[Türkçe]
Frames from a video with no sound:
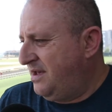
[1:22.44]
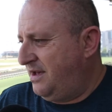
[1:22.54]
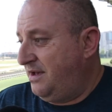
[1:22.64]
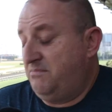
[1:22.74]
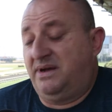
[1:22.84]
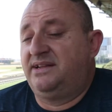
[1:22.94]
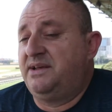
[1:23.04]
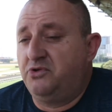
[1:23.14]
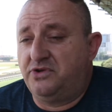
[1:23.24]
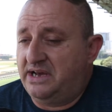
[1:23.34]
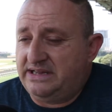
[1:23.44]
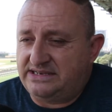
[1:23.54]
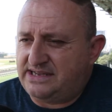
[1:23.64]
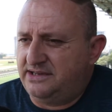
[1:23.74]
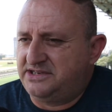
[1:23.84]
E, bana da bugüne
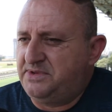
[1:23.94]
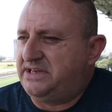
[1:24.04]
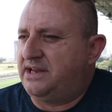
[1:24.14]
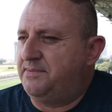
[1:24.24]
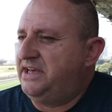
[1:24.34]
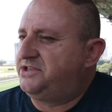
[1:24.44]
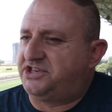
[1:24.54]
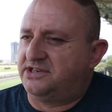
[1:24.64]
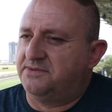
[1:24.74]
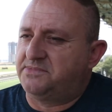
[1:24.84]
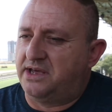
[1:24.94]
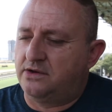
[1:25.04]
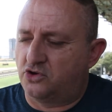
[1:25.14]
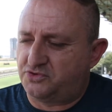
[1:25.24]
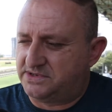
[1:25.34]
kadar sadece bir kere bir yetiştirdiğim tayın
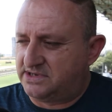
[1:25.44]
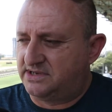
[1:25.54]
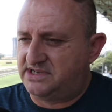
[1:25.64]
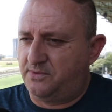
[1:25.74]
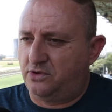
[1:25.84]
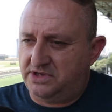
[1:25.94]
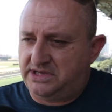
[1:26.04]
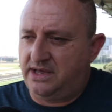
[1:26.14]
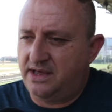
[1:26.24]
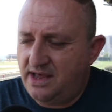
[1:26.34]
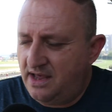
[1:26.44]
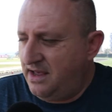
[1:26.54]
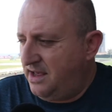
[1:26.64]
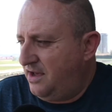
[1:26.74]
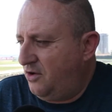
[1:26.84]
koşması nasip oldu ki
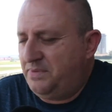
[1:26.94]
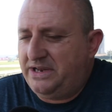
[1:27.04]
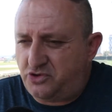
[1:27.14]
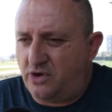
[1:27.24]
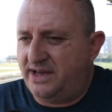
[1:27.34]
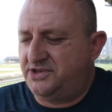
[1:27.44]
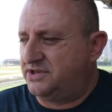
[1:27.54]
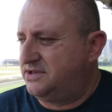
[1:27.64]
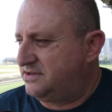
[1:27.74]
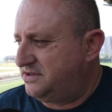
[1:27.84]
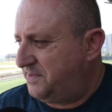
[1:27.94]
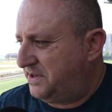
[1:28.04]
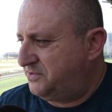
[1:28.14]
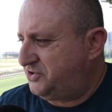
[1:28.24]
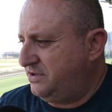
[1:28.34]
e, o bile çok ayrıcalıklıydı
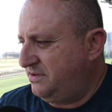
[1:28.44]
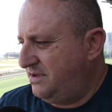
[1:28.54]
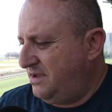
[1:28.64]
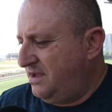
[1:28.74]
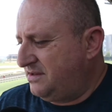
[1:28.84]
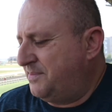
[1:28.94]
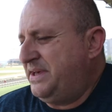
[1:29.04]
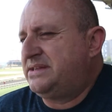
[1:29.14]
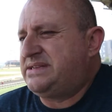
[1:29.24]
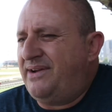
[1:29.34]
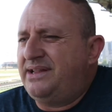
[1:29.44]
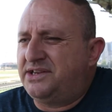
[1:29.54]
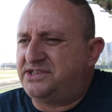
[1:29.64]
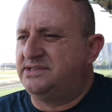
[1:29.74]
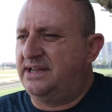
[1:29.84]
benim için. Tabii yarış severler
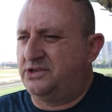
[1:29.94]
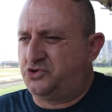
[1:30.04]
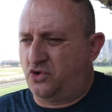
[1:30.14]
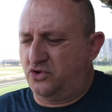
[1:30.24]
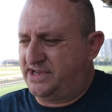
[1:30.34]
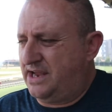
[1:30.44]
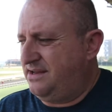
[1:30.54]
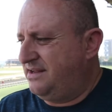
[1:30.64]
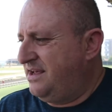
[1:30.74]
açısından da çok özel.